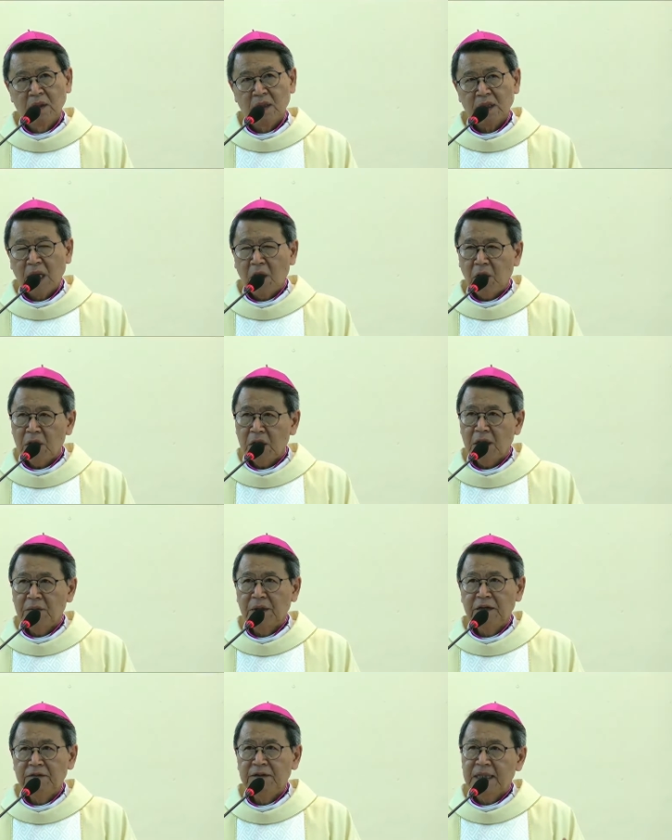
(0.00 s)
Đâu là
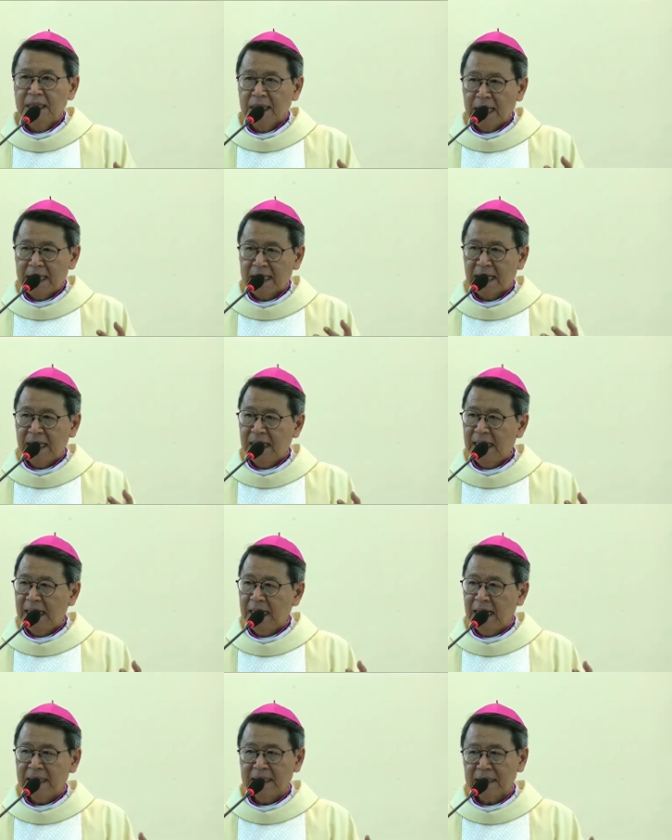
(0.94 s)
bởi vì ngay cả lễ
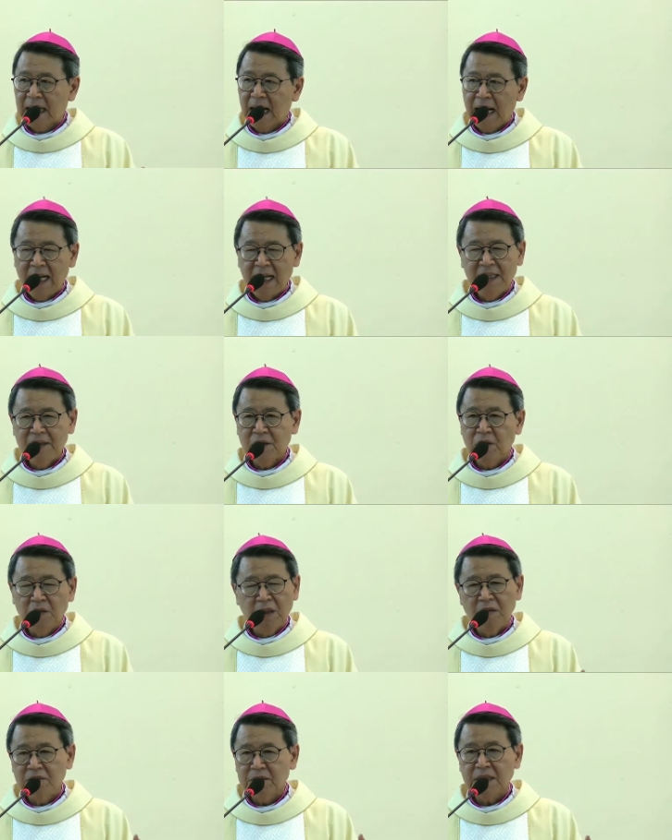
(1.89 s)
an táng
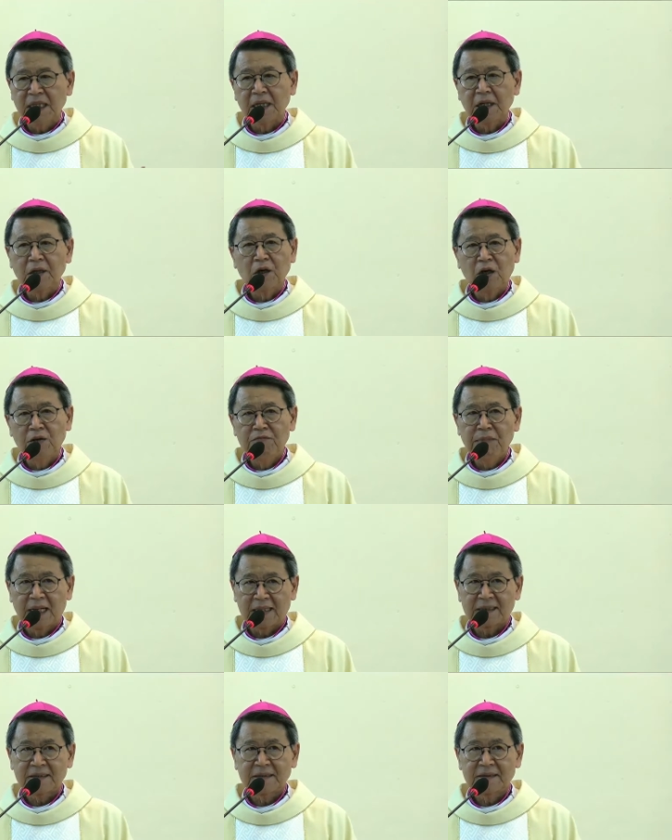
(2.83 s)
cũng không thể có mặt.